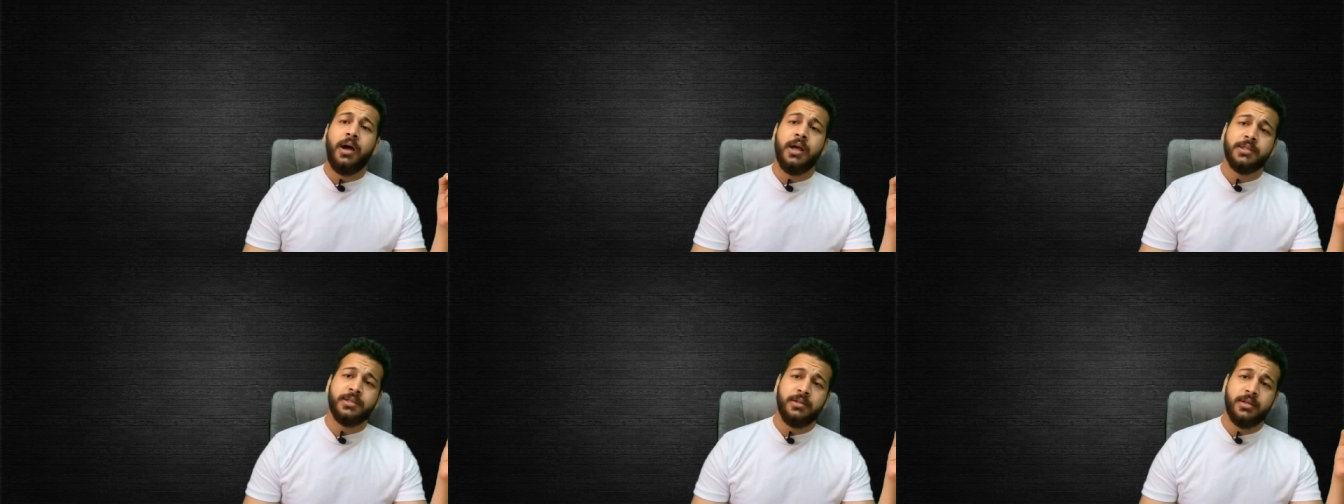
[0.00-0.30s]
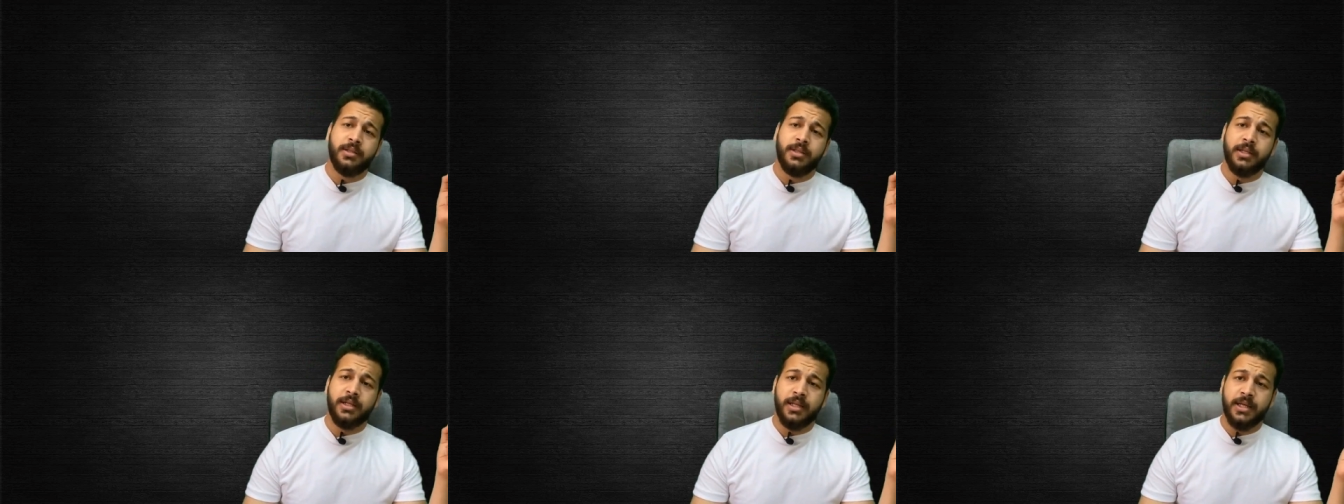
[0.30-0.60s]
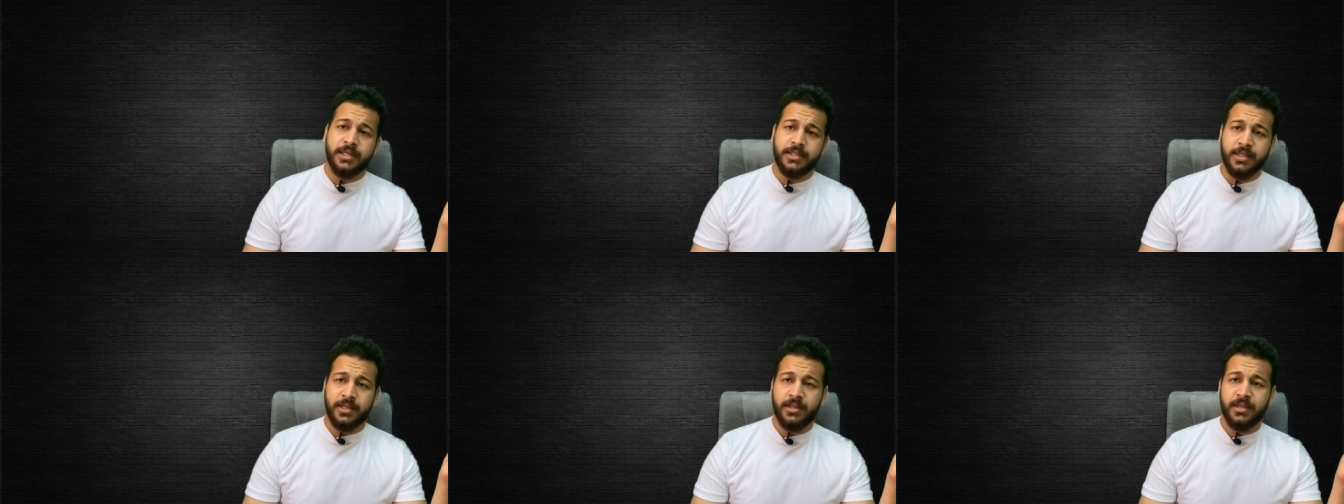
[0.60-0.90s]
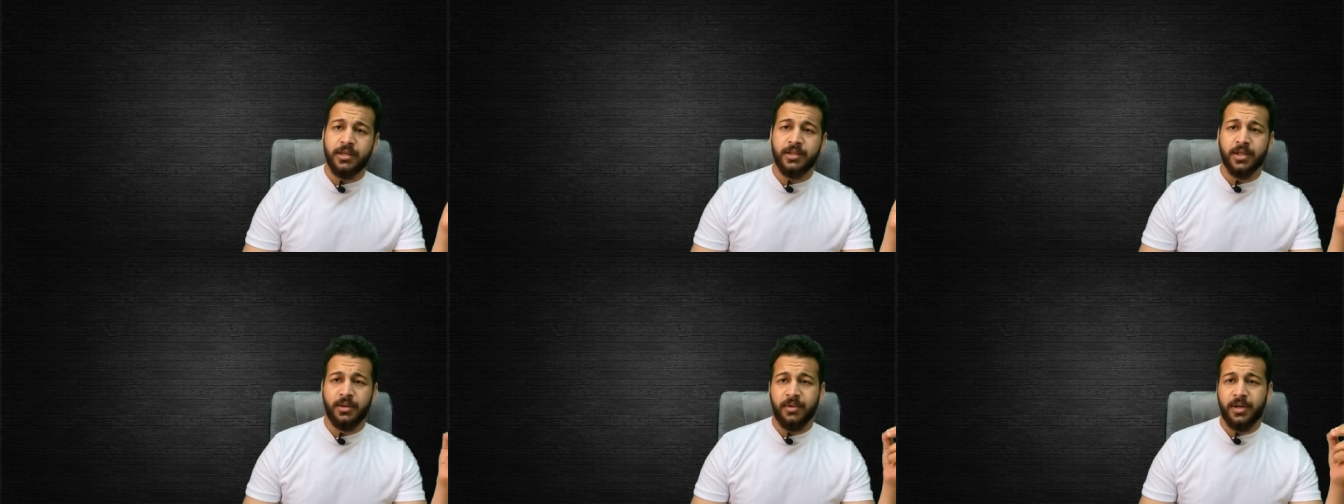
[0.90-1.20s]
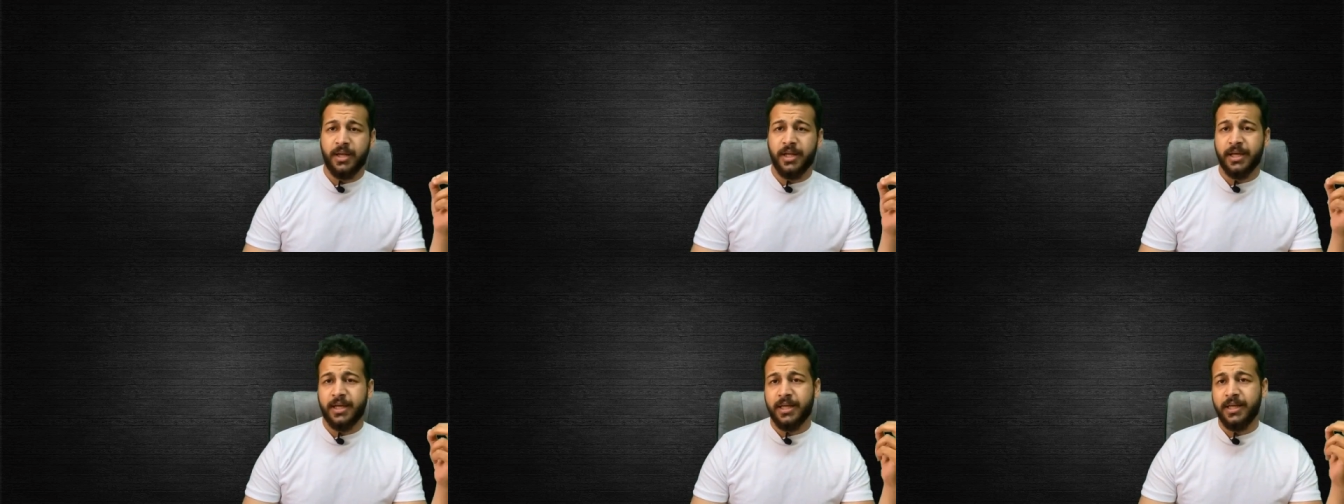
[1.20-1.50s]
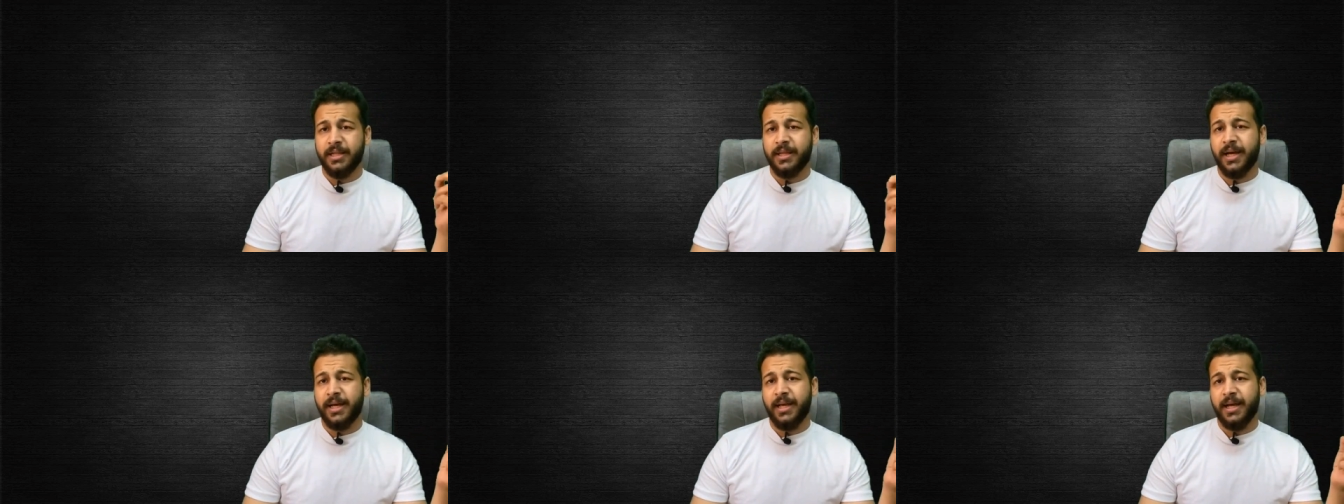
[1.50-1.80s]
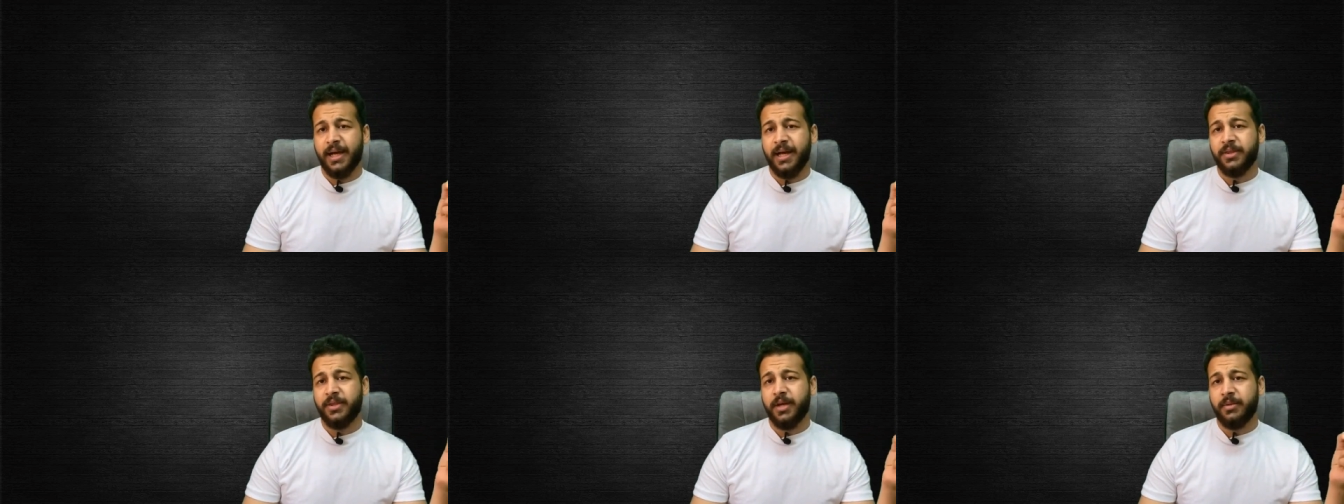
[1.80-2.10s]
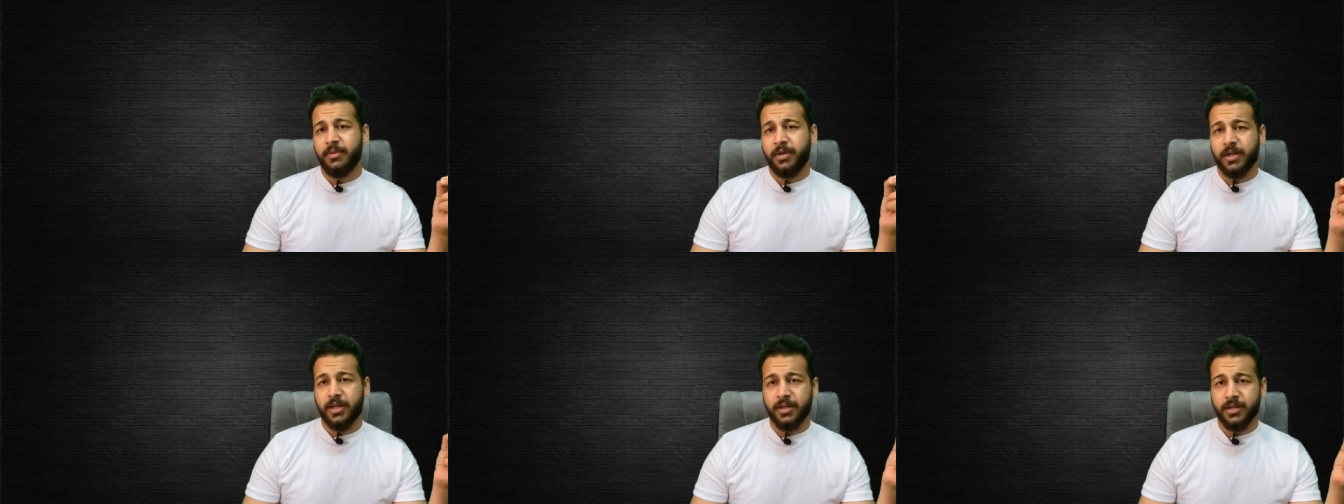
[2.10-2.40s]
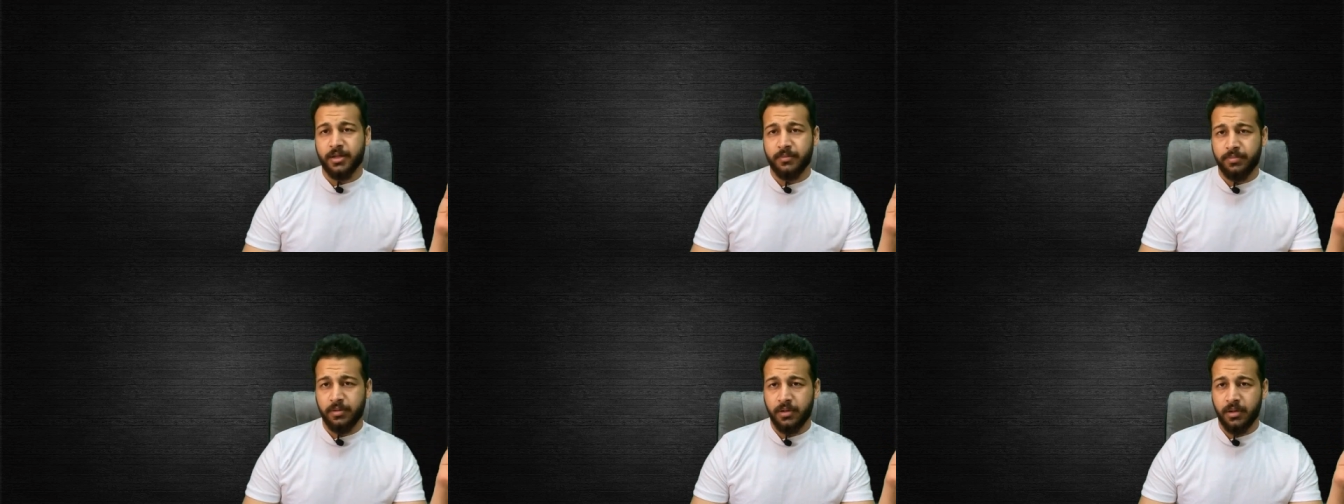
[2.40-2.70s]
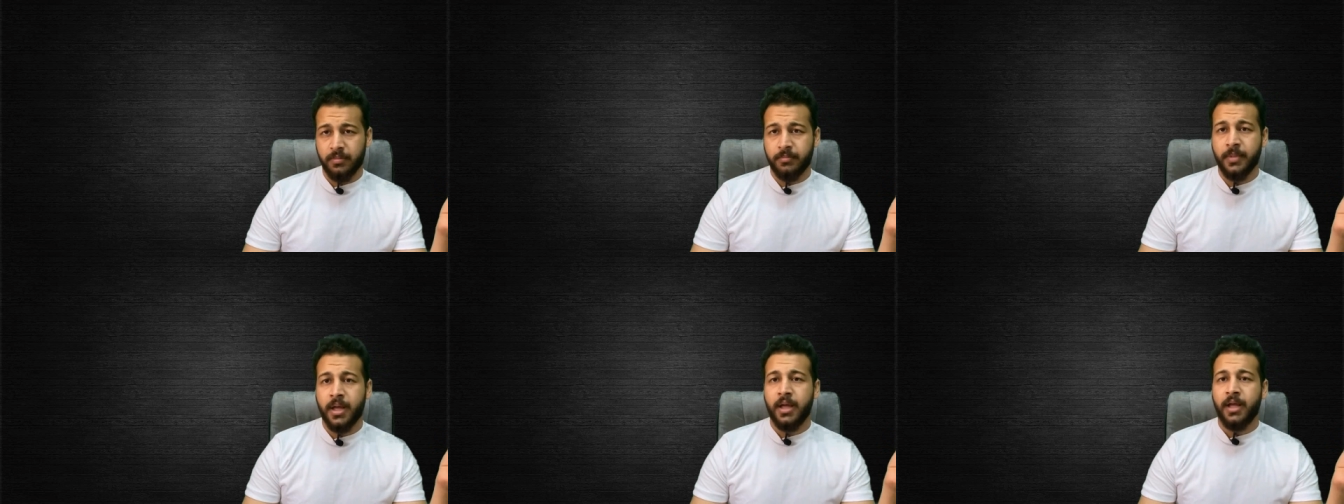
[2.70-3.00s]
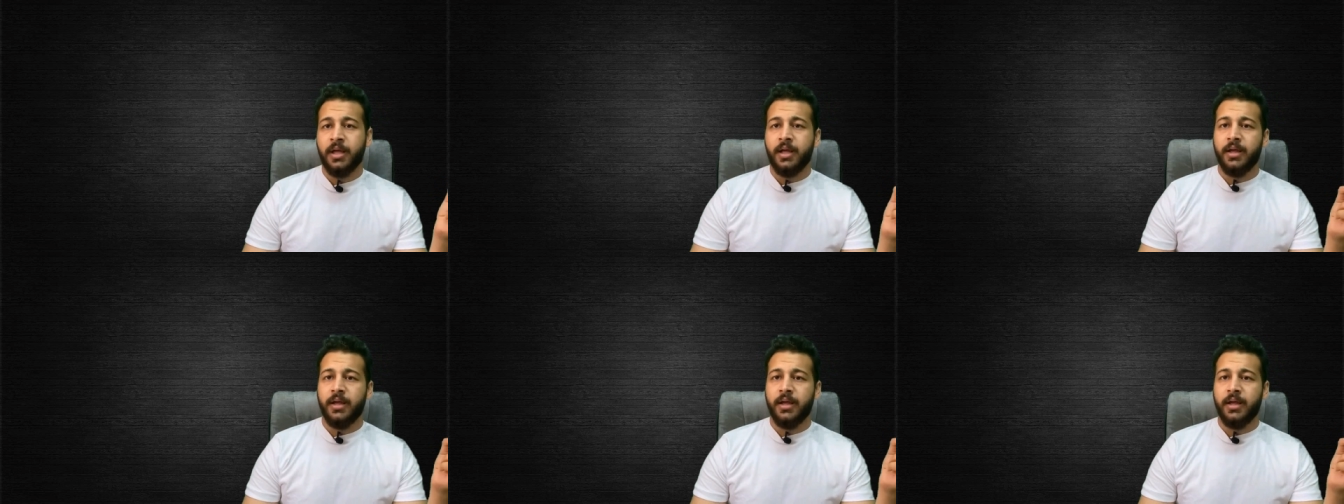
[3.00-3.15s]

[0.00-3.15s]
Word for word: حصلت للاس اي تي طبعا اكيد اي حد امريكان دبلوم